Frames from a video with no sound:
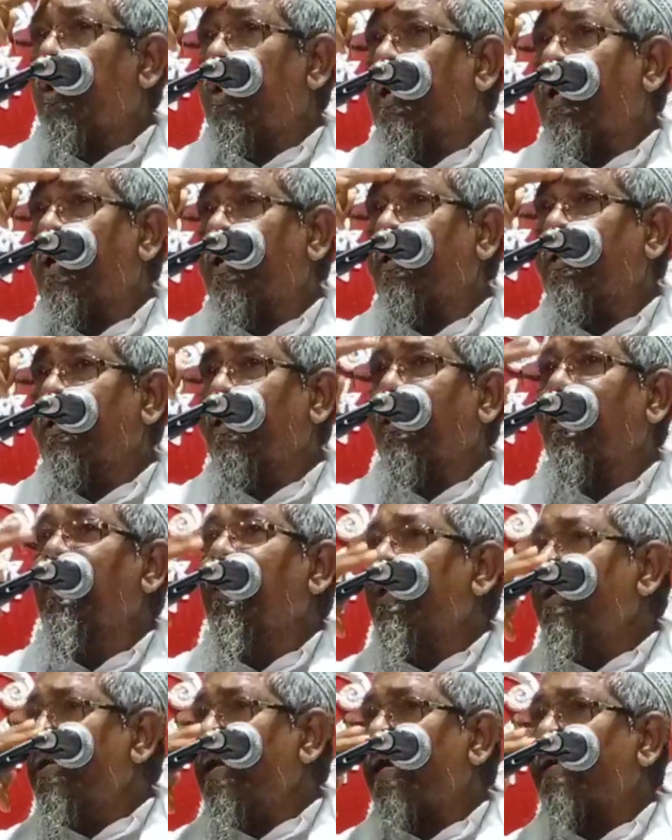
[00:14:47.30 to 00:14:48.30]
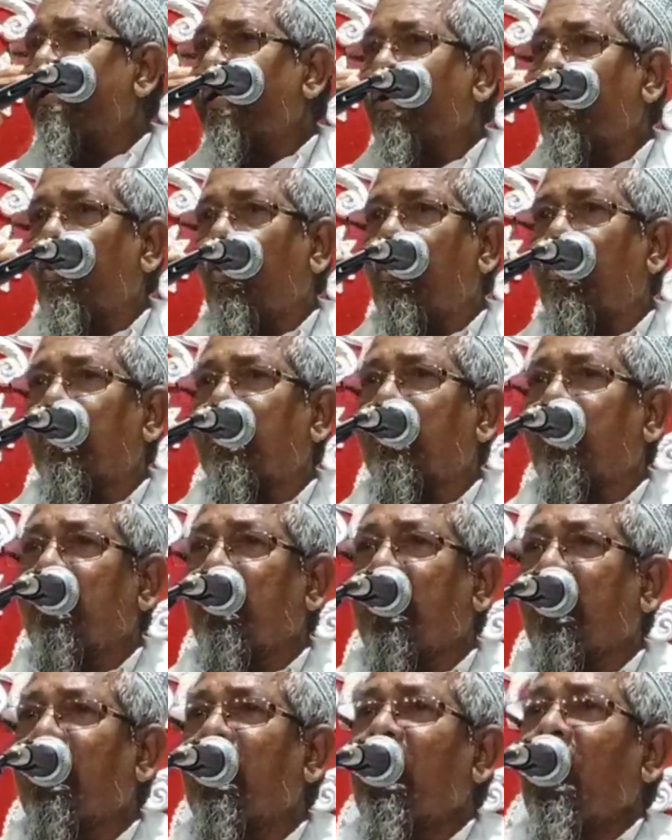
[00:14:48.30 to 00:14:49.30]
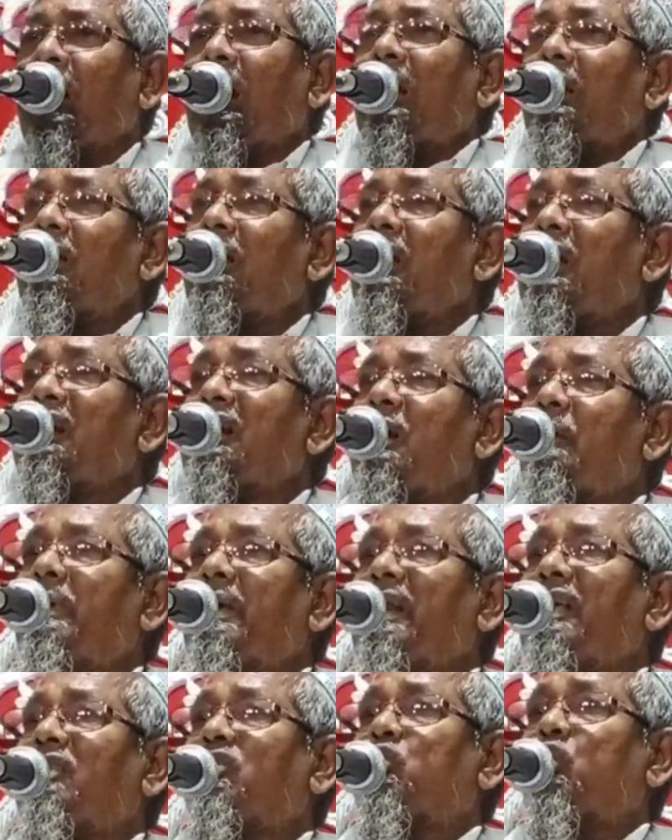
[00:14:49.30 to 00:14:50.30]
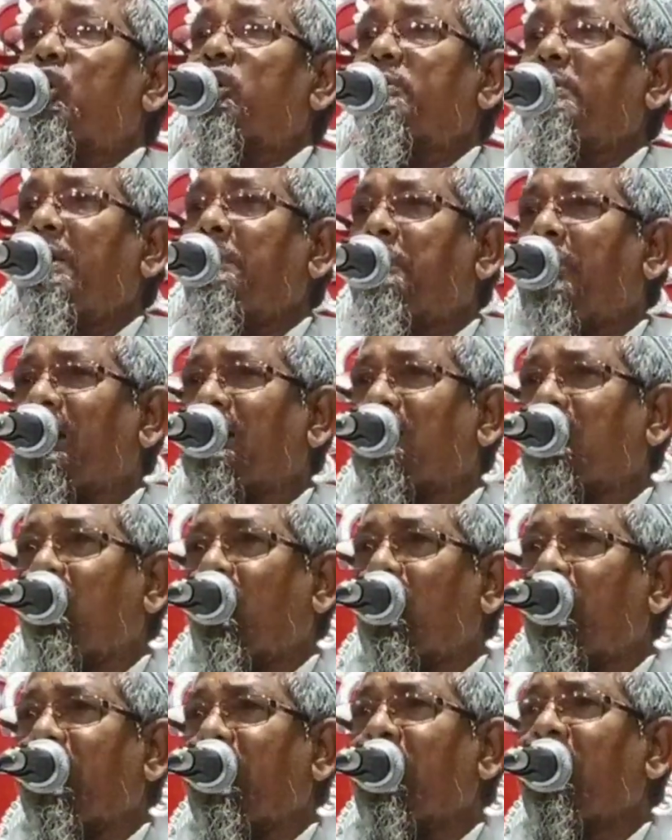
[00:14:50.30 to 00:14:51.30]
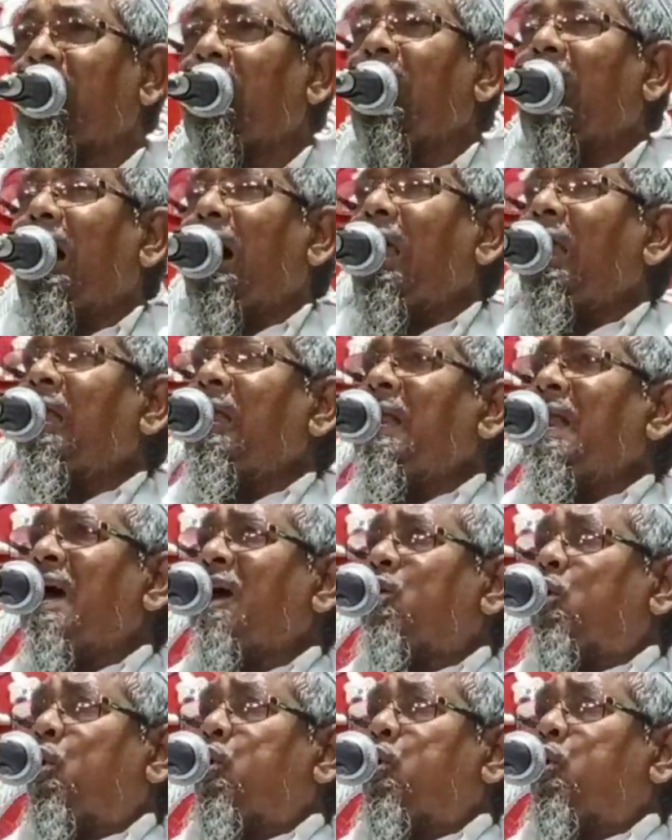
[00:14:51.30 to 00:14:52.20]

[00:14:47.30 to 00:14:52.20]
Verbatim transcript: ধুলা লাগিয়ে নাকে খড় দিয়ে আল্লাহর নামের এই তসবি পাঠ করে আল্লাহ